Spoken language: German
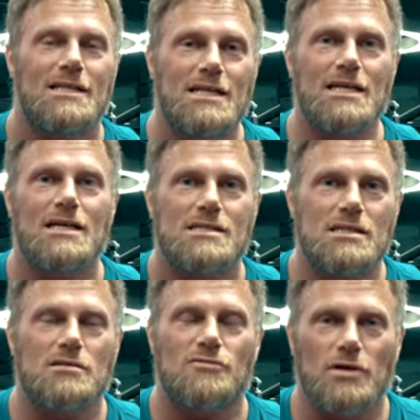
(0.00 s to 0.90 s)
Die
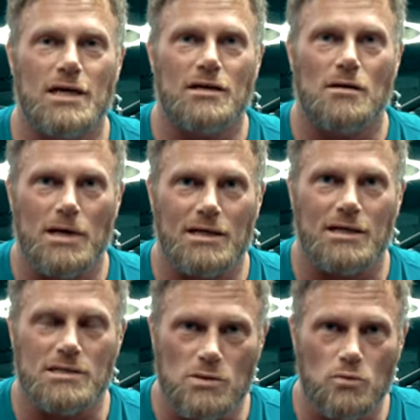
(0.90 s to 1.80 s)
sind für jedermann
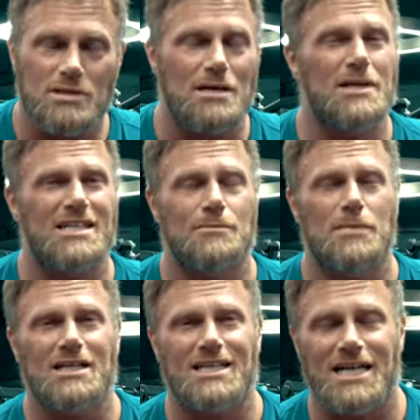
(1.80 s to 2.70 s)
ganz gut. Damit kann
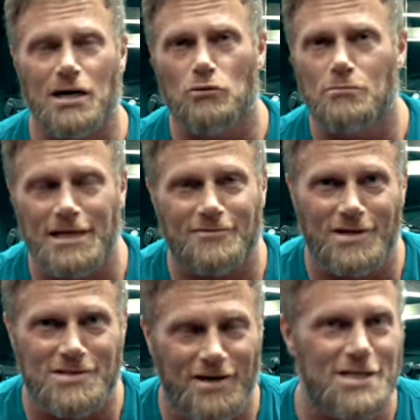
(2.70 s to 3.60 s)
man kaum
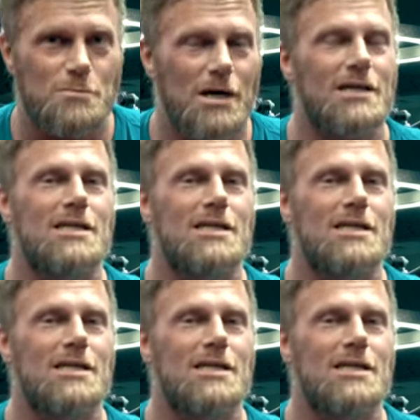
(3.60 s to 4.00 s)
etwas falsch machen.